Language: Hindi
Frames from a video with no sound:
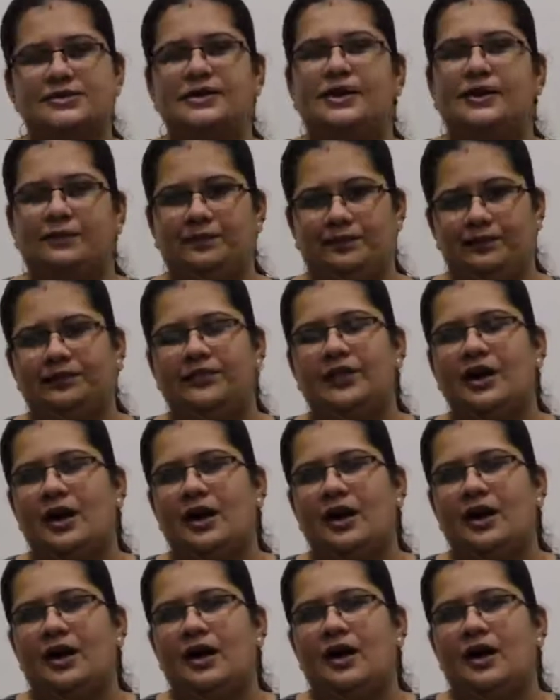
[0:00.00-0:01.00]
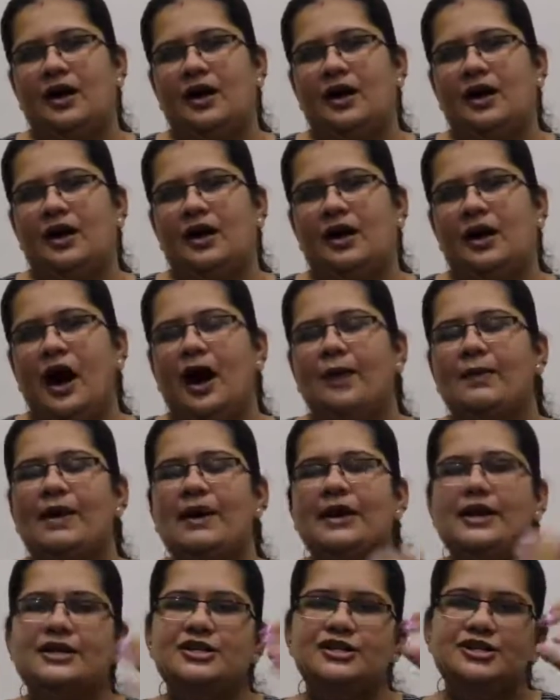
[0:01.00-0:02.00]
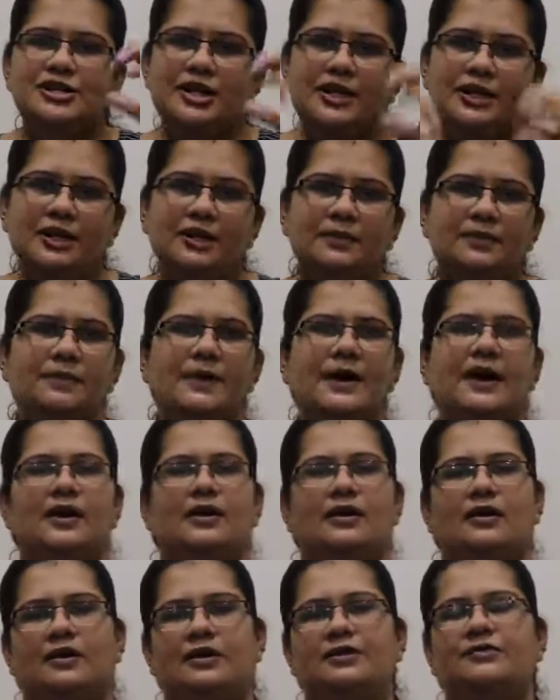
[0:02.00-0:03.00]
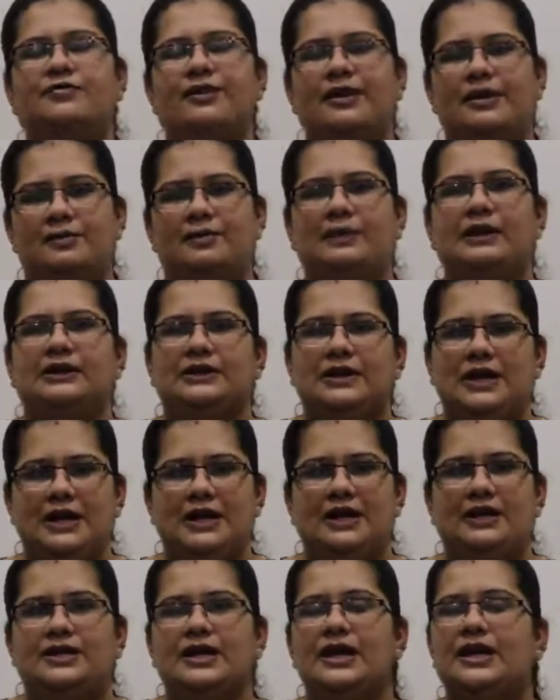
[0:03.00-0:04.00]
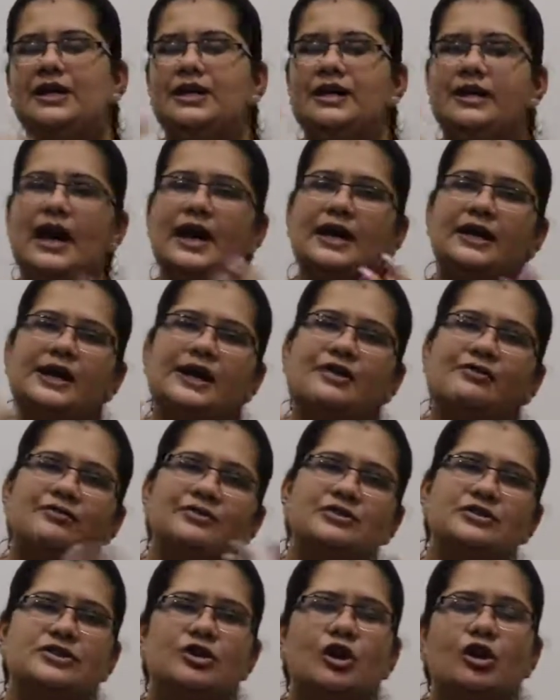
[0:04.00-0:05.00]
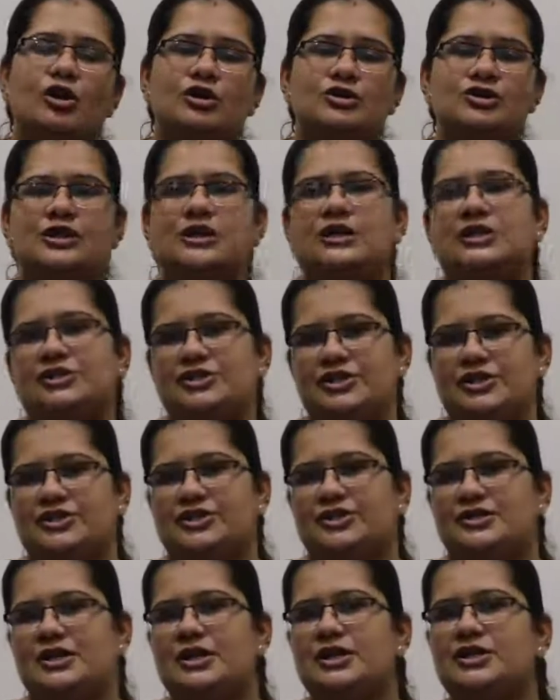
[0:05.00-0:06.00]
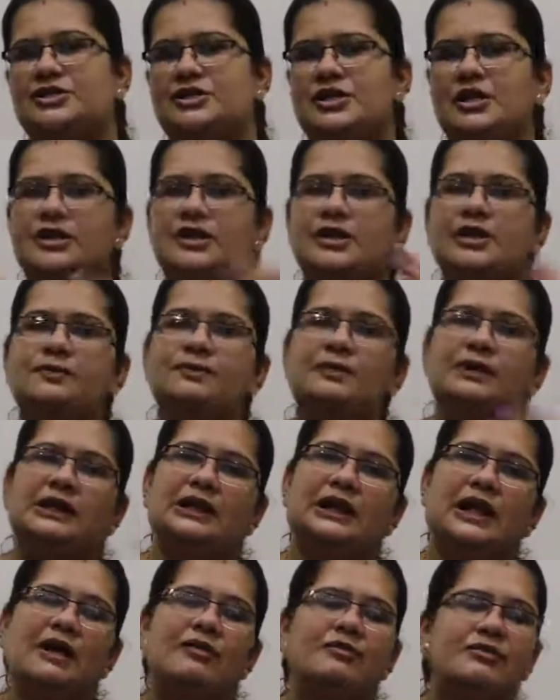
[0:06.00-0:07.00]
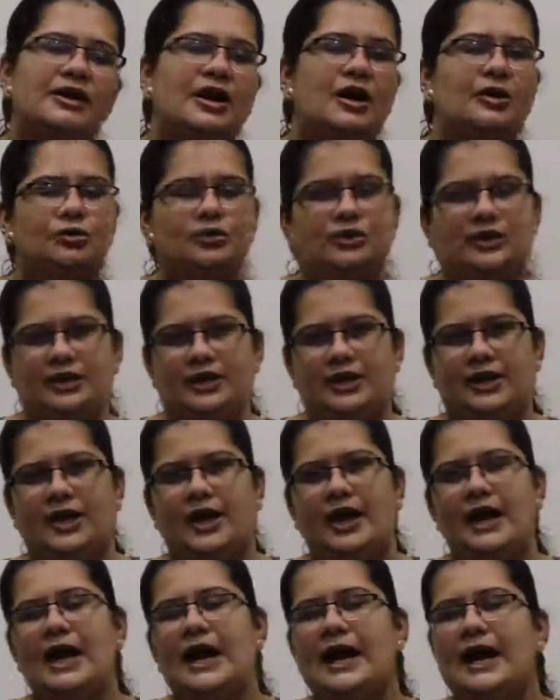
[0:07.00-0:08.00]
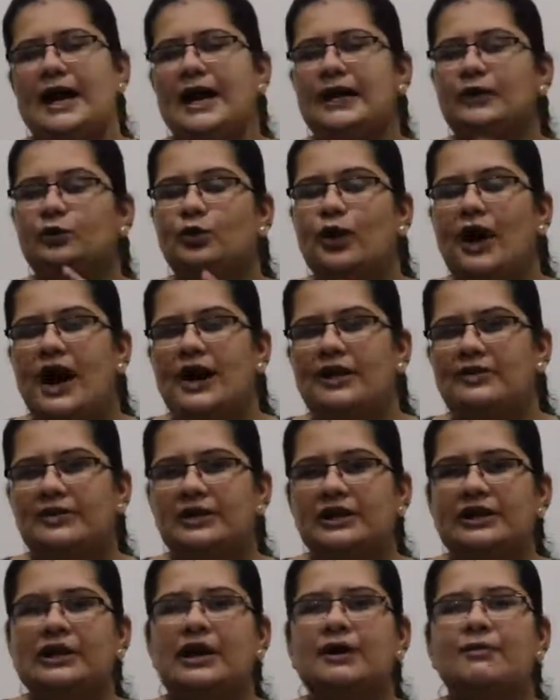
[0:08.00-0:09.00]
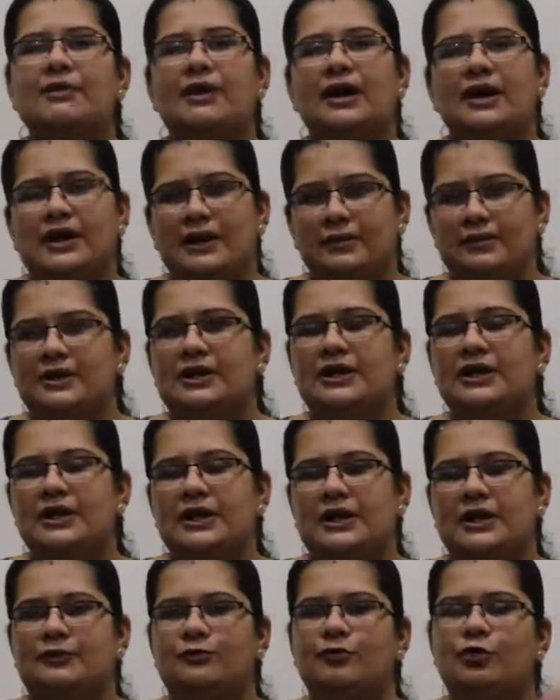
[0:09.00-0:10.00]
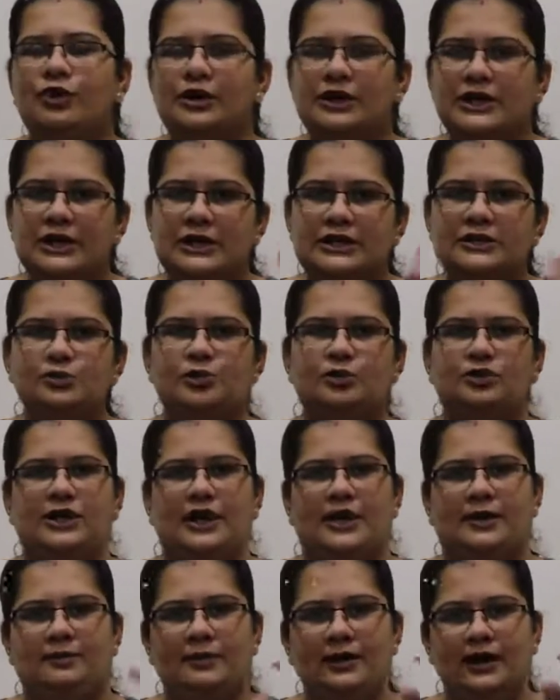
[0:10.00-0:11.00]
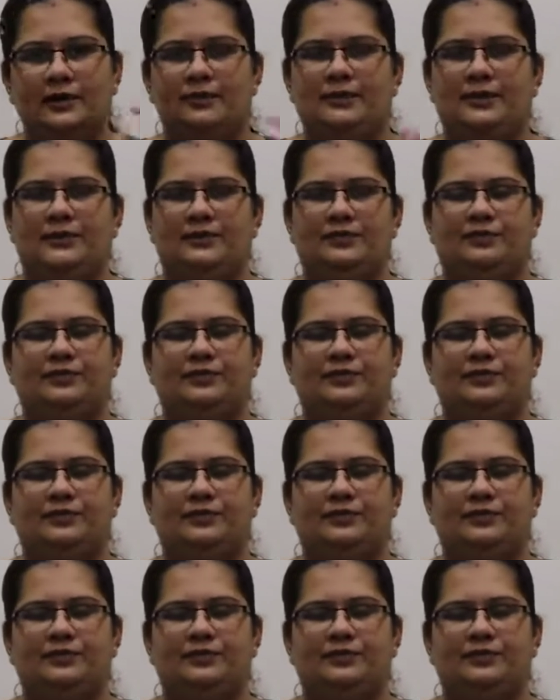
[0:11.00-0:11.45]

से हमारे शरीर पे इफ़ेक्ट पड़ता है यानी क्या क्या फिजियोलॉजिकल चेंजेस यानी शारीरिक बदलाव क्या होते हैं एक तो एड्रिनिन नाम का केमिकल है वो रिलीज़ होता है ब्लड में